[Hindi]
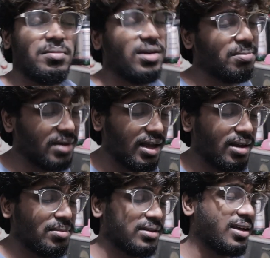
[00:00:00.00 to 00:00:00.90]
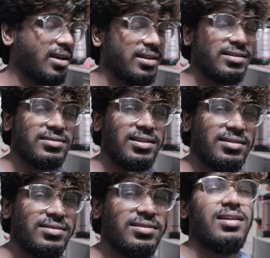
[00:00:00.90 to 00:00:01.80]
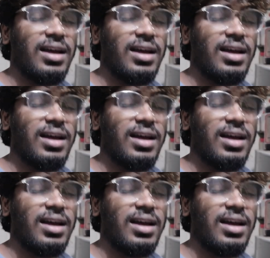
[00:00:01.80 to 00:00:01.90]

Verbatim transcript: मतलब खाना मत खा इन द सेंस